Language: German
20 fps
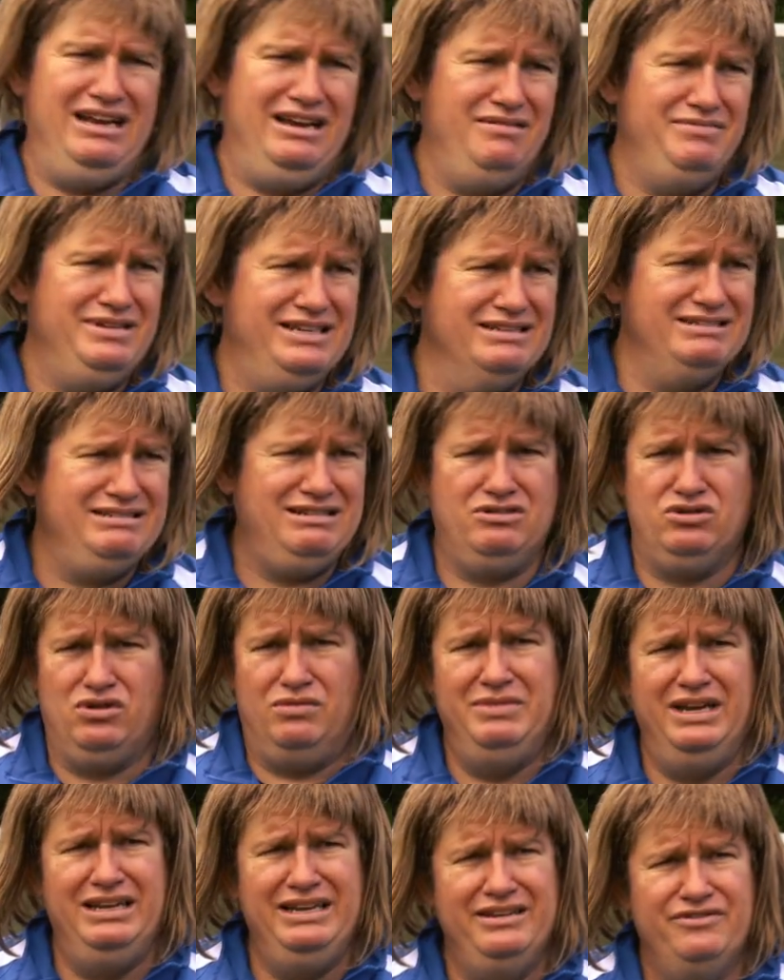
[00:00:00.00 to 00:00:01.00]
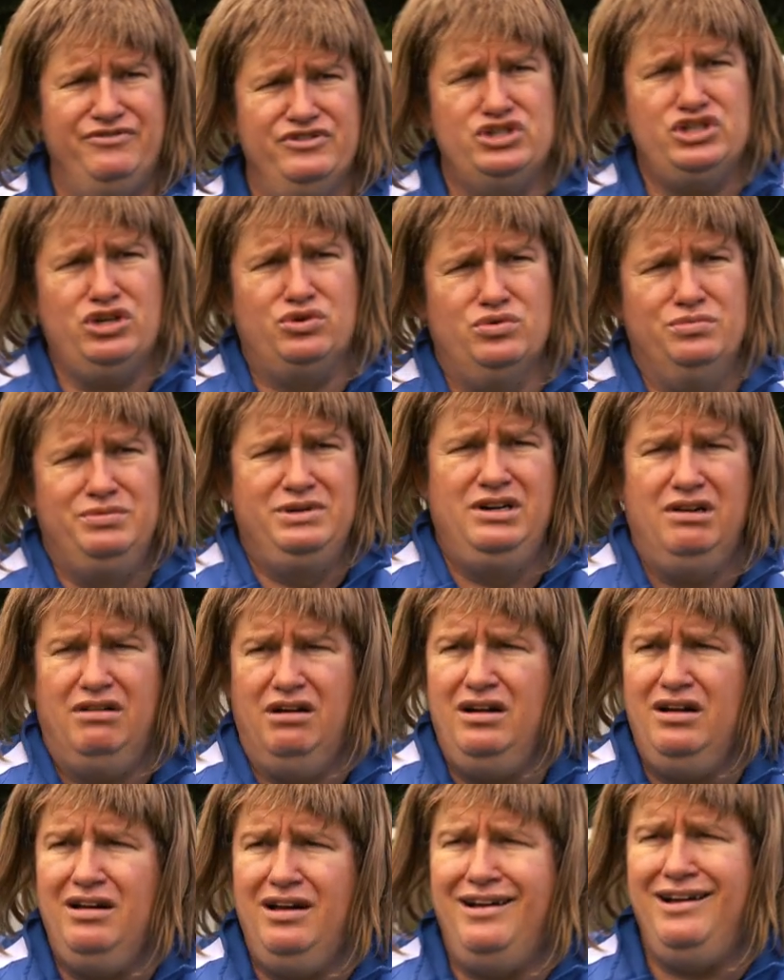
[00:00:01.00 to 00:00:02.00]
Da habe ich gesagt, komm, Helene Fischer, du oh.
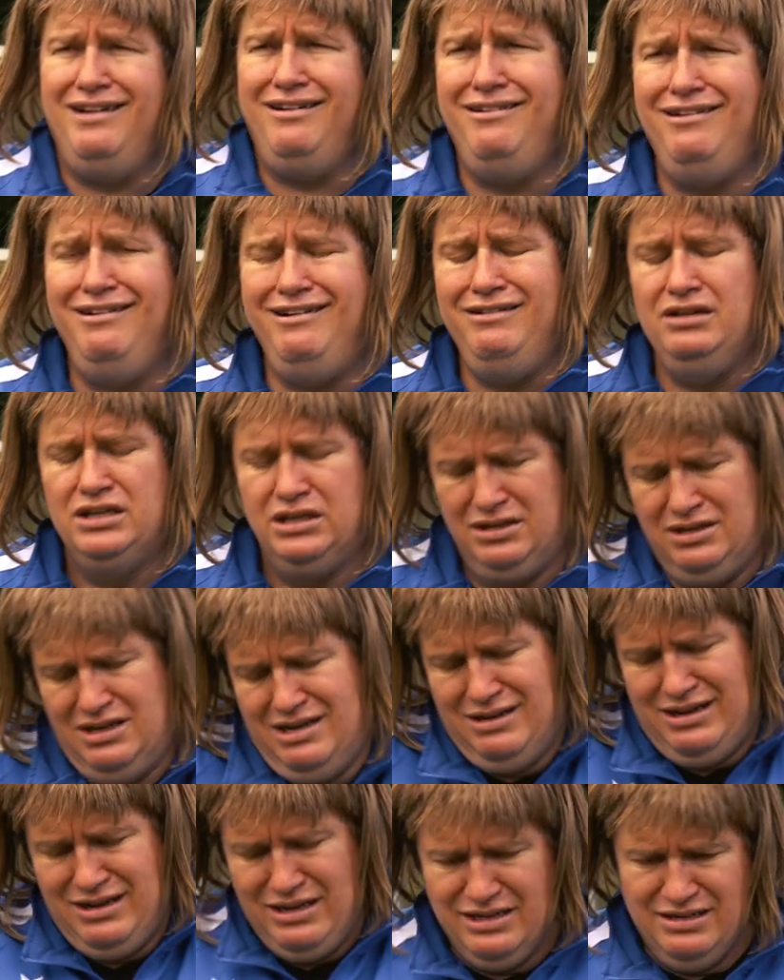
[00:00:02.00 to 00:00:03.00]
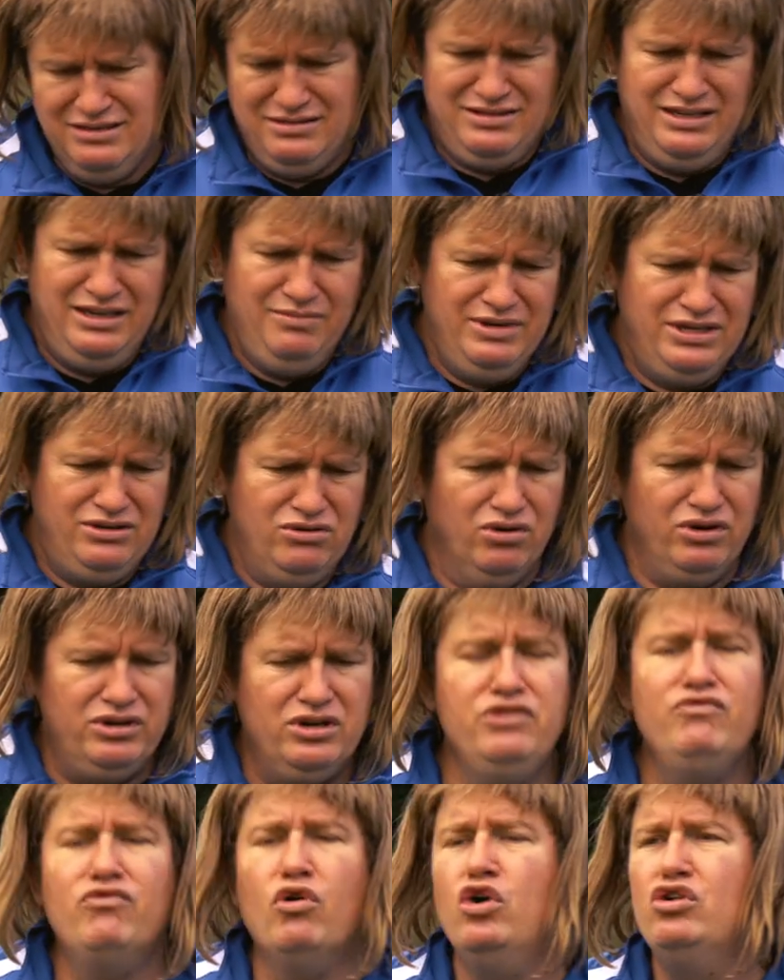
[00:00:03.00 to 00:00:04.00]
Sie mich
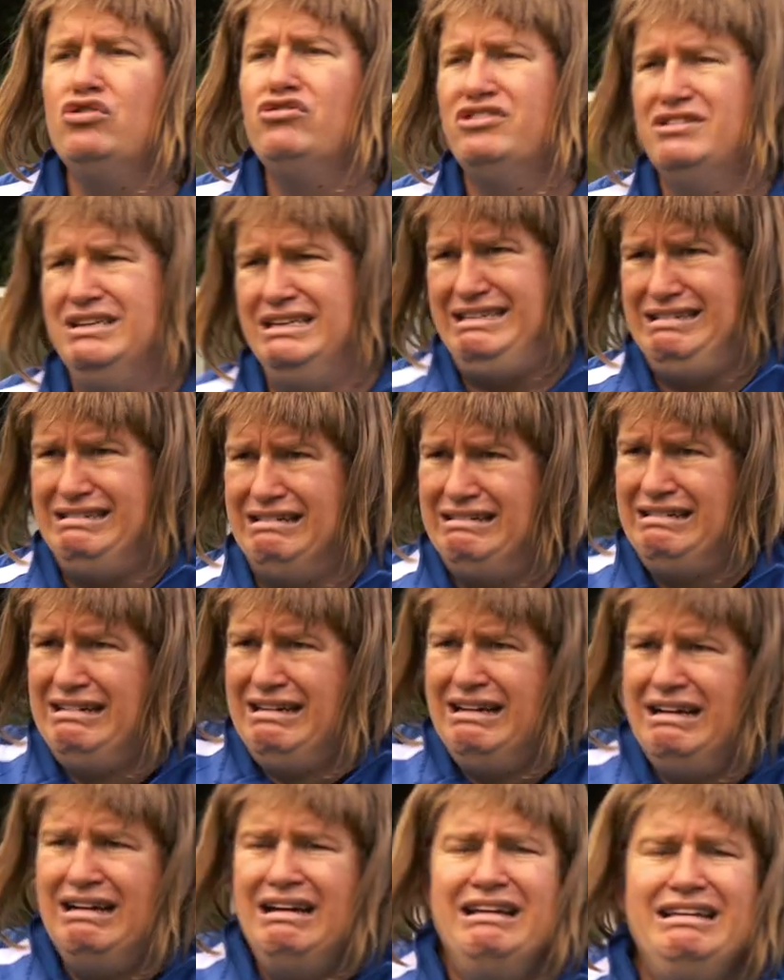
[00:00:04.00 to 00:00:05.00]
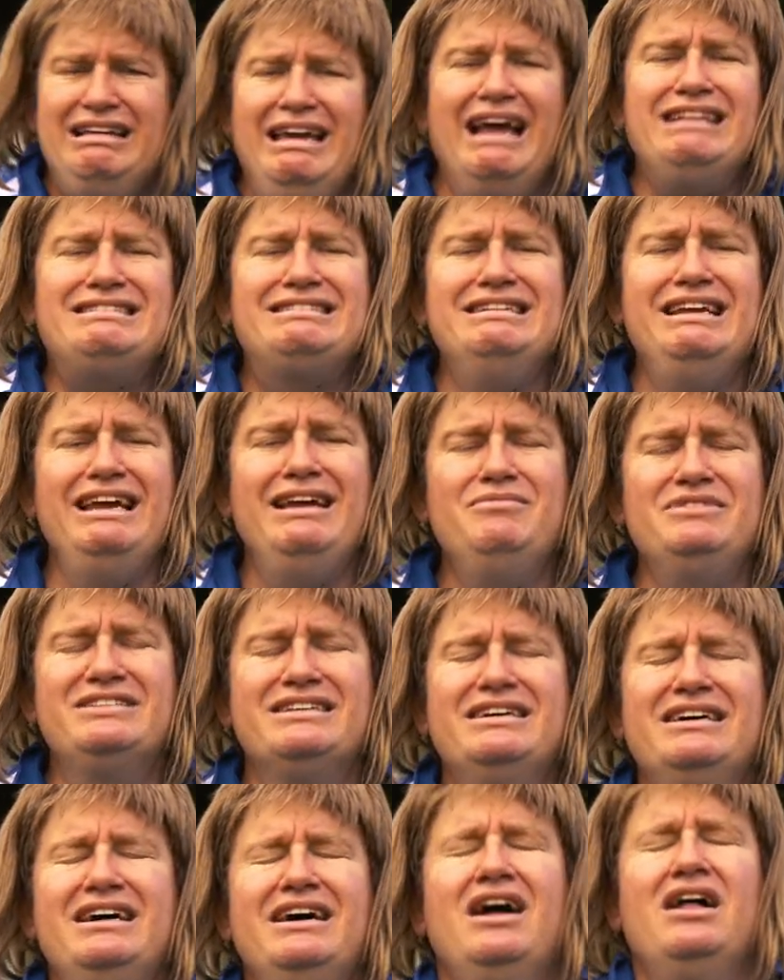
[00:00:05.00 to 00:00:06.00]
deutlich wollten sie nicht, ne? Jetzt nehmen
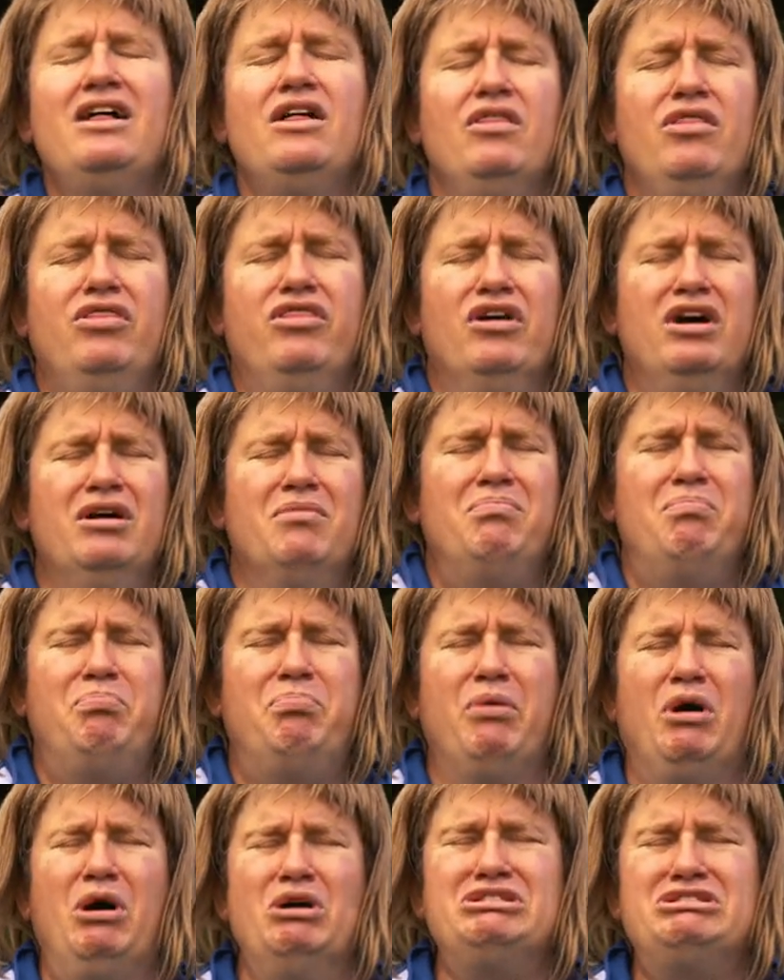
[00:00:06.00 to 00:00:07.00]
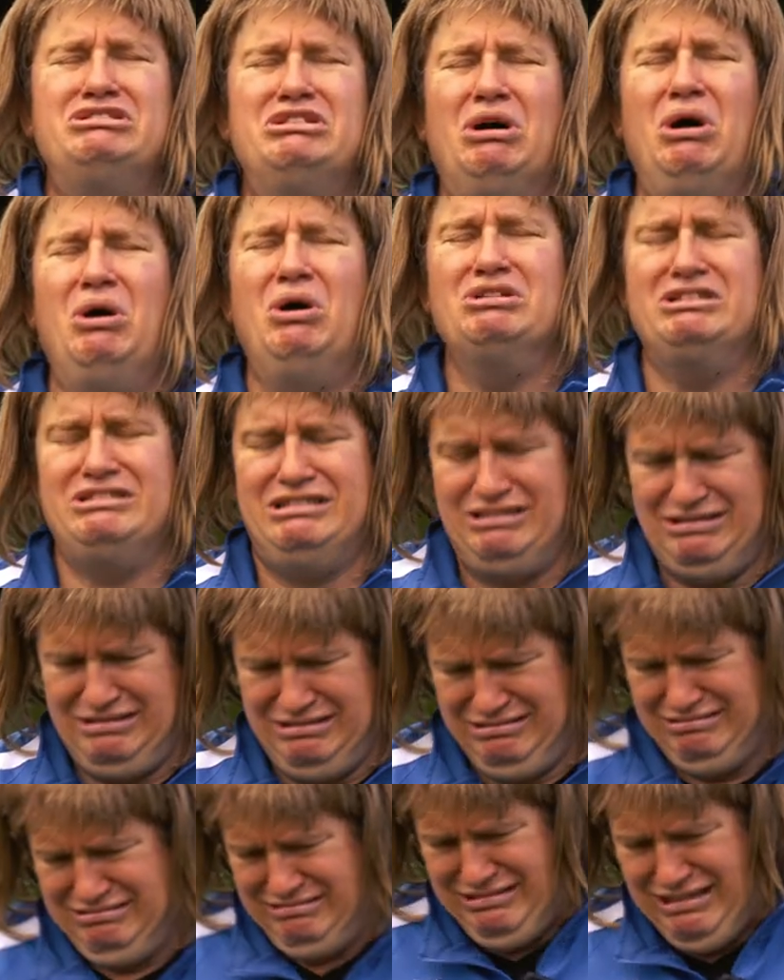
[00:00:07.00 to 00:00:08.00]
sie The Boss Hoss.
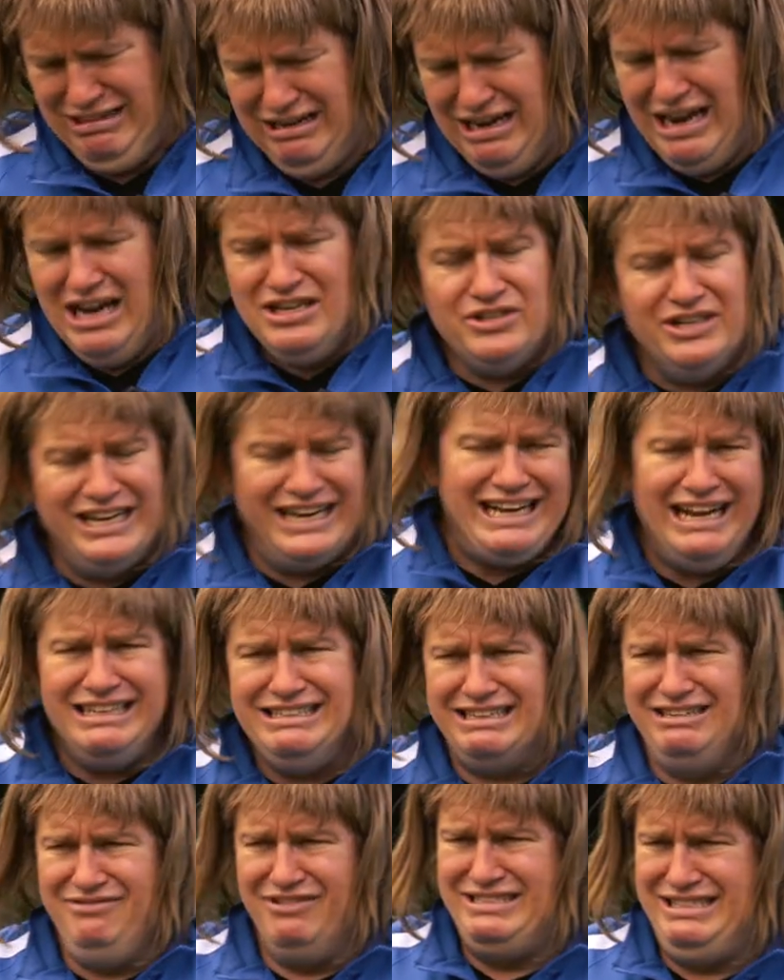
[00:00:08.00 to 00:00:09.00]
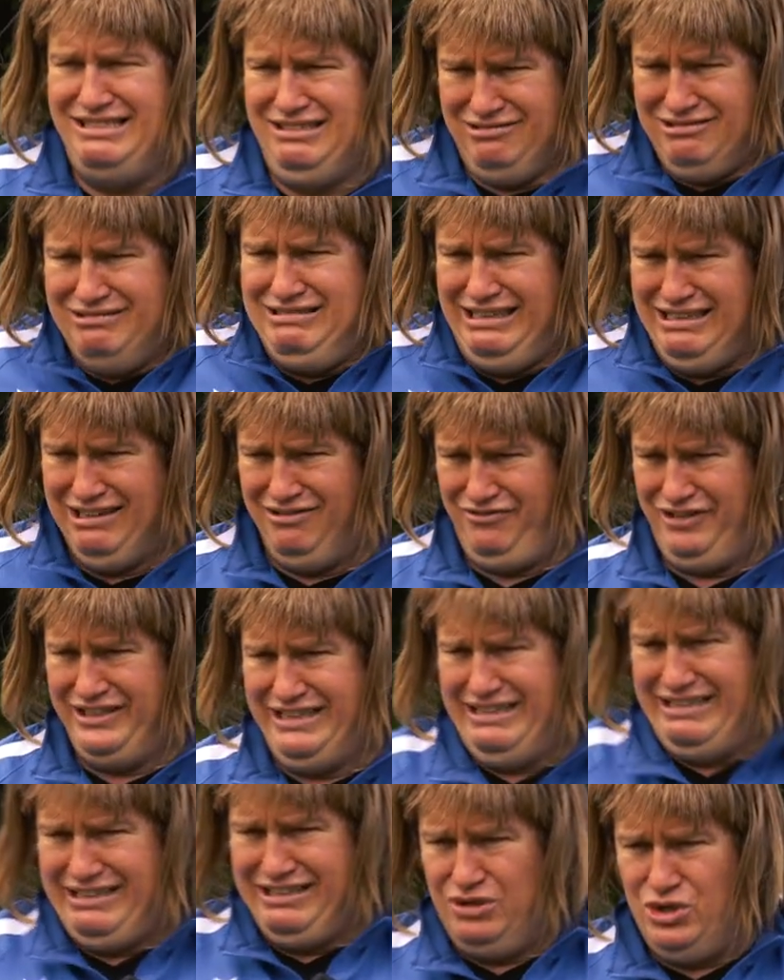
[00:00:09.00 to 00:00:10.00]
So eine Country-Version, ne? Für
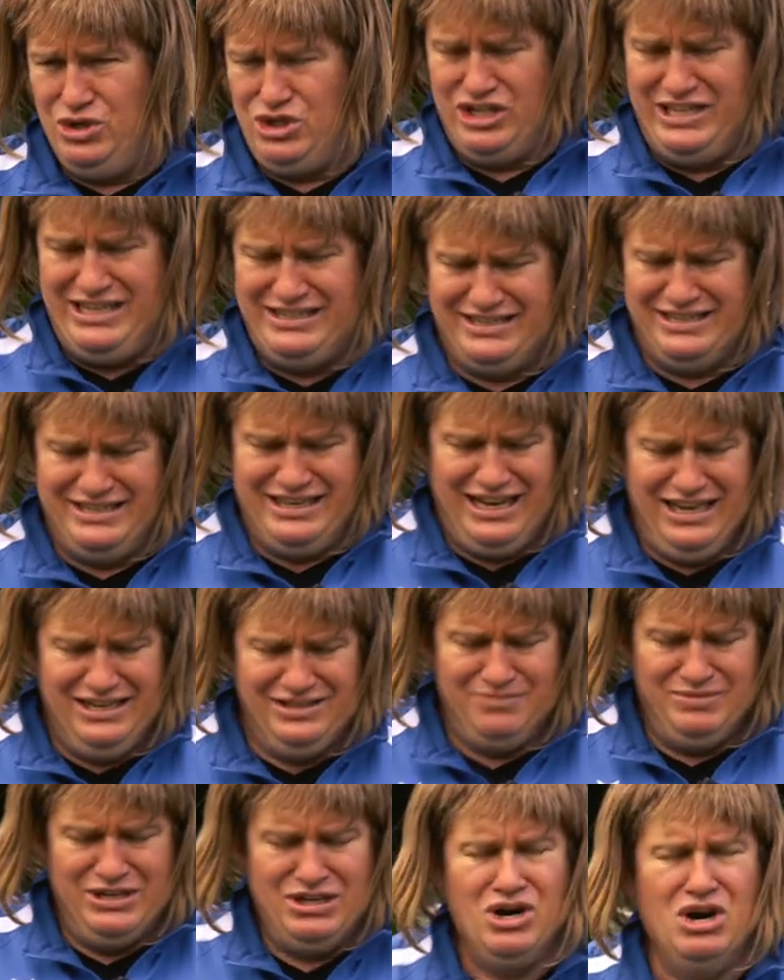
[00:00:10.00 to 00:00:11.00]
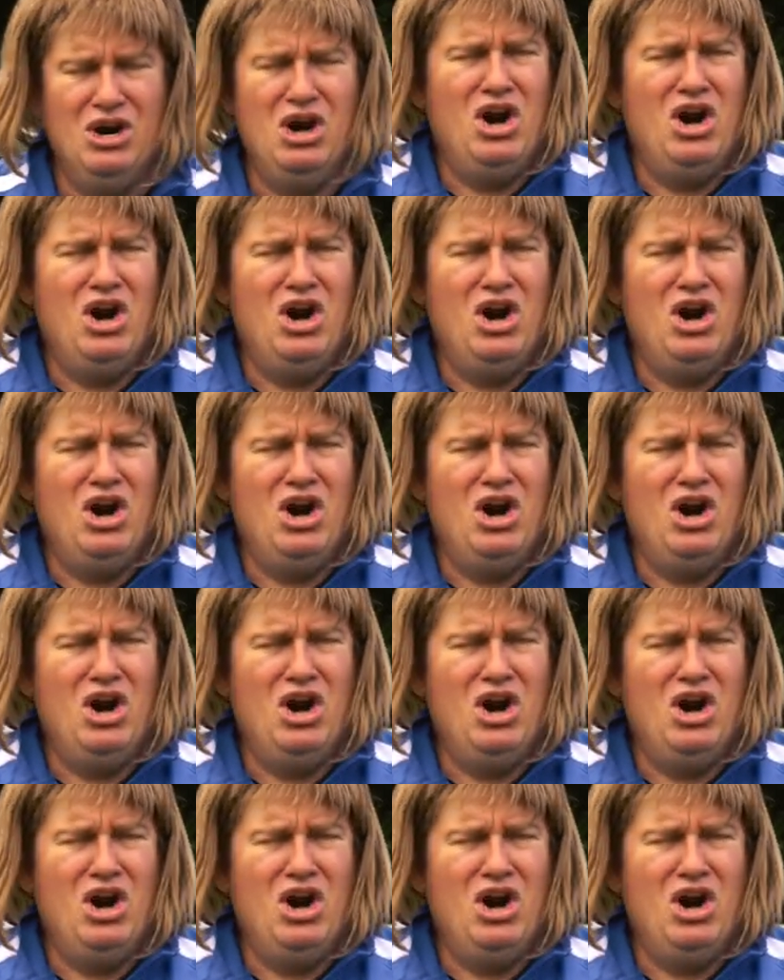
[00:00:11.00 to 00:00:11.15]
eine deutsche Nationalhymne.